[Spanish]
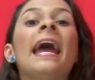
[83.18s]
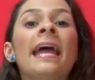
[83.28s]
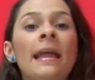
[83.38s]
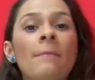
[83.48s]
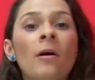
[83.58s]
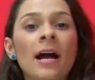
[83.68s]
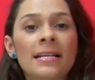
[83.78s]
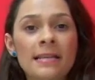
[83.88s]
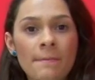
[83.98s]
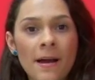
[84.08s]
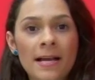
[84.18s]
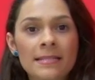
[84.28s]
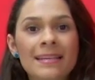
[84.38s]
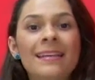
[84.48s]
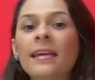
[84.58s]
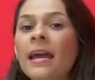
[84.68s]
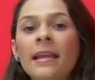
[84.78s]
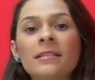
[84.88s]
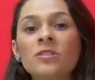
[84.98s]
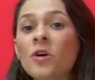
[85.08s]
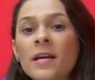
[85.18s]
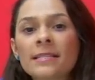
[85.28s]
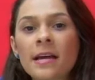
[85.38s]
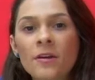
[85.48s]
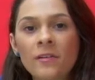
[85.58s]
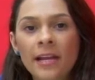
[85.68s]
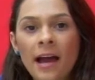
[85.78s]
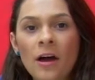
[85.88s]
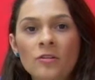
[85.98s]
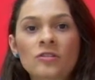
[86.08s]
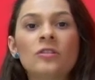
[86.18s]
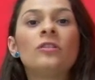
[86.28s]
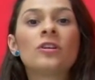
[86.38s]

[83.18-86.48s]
En épocas de paz, ¿quiénes no están obligados?